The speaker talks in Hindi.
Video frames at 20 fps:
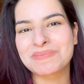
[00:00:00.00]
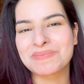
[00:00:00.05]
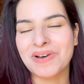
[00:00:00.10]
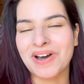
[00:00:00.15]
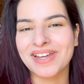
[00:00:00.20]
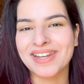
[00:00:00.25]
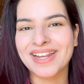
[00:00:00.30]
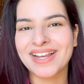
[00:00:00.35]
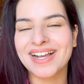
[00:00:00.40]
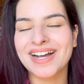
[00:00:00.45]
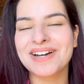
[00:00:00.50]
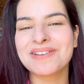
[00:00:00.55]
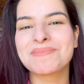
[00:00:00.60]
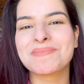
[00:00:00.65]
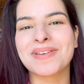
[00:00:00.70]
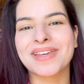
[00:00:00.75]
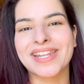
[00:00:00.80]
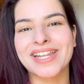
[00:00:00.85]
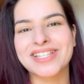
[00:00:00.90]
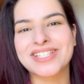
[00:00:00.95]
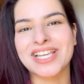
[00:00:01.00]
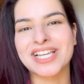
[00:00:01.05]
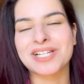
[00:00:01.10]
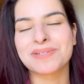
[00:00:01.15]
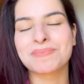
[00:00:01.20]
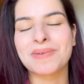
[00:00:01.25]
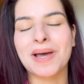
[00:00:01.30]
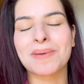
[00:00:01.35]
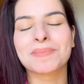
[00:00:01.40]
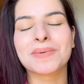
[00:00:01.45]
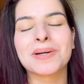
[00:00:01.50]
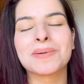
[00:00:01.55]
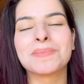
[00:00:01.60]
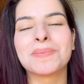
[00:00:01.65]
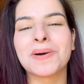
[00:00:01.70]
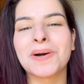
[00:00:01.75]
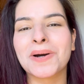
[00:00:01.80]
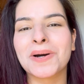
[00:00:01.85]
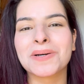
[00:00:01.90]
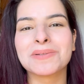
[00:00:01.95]
मोनिका मेरे चैनल पे आपका
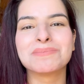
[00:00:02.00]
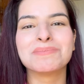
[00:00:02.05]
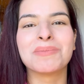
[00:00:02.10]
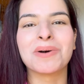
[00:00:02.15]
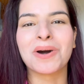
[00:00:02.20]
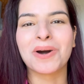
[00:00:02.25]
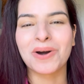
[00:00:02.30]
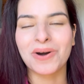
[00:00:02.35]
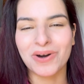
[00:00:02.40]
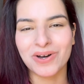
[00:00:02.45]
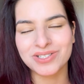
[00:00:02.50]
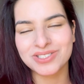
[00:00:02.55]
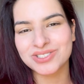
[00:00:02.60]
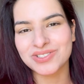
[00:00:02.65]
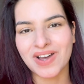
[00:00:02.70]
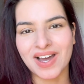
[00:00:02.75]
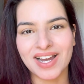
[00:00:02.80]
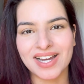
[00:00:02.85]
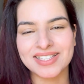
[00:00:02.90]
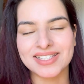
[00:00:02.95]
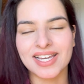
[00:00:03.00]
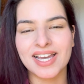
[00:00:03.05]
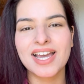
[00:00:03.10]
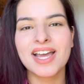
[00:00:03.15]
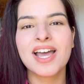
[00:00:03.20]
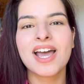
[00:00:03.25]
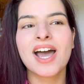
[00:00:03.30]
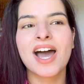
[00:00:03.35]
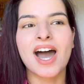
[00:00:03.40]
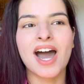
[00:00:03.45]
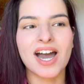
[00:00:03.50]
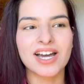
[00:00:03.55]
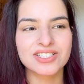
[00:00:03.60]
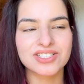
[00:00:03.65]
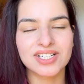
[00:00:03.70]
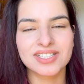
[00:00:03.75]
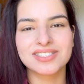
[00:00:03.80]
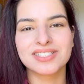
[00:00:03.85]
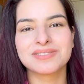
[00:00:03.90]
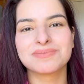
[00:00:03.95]
बहुत बहुत स्वागत है आज
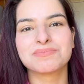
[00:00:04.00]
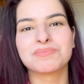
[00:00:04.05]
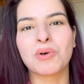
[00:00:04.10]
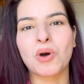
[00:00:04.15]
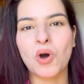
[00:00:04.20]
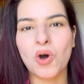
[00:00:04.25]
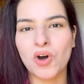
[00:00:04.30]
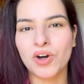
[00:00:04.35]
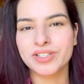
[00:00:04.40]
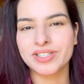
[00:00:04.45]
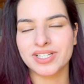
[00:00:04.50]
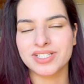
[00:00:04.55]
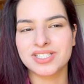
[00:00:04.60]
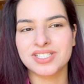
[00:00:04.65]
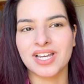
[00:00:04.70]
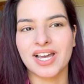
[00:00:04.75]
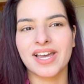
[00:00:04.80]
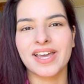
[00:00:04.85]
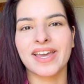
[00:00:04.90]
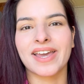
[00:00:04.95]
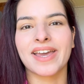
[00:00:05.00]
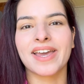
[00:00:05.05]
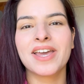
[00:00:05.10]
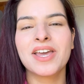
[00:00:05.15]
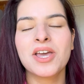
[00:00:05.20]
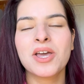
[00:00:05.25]
का दिन बहुत अच्छा है